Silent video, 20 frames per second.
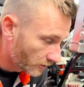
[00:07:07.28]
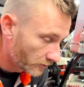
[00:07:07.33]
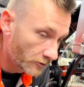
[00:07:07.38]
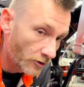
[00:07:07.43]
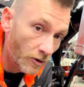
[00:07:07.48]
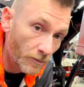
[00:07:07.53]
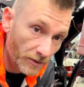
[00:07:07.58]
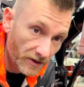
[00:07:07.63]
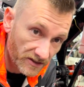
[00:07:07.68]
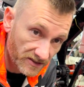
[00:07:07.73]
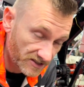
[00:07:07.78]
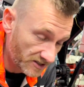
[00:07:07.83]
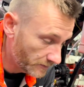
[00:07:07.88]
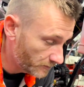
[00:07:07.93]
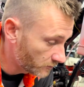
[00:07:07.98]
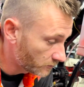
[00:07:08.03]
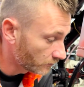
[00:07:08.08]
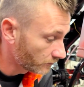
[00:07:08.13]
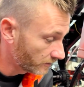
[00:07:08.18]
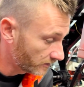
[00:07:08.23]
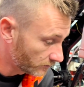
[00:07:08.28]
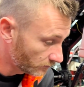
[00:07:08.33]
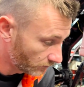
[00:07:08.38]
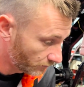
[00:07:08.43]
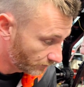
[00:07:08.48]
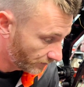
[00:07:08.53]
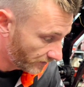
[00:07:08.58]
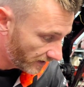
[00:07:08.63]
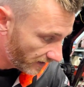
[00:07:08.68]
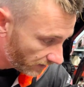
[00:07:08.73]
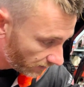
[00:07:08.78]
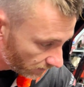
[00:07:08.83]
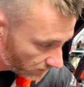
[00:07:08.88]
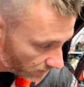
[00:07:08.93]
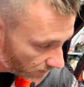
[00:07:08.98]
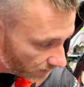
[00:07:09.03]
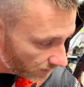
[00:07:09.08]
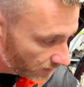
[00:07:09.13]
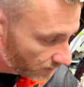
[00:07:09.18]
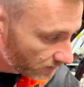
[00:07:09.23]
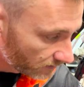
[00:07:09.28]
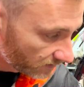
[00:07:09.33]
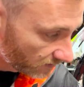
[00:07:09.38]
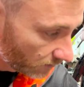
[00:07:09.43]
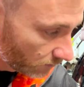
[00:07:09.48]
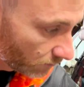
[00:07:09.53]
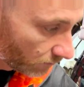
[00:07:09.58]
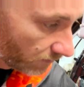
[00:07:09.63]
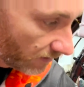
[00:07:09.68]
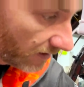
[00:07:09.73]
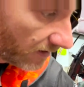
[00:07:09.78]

Dans le principe, ce qu'on va donc faire, c'est qu'on va